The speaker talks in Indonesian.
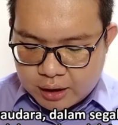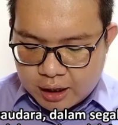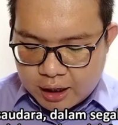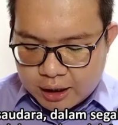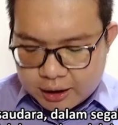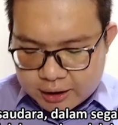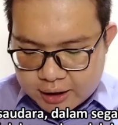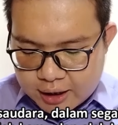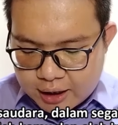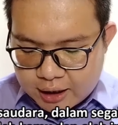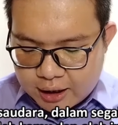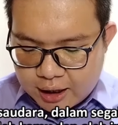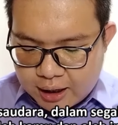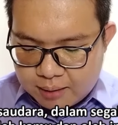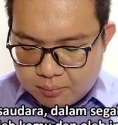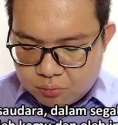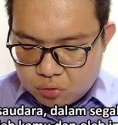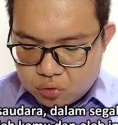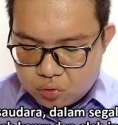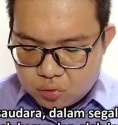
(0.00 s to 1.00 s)
karena
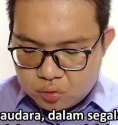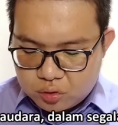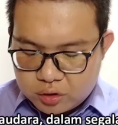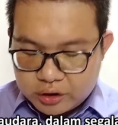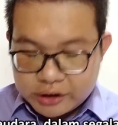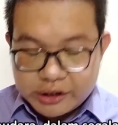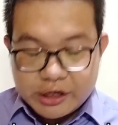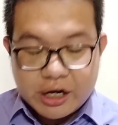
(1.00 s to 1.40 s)
kamu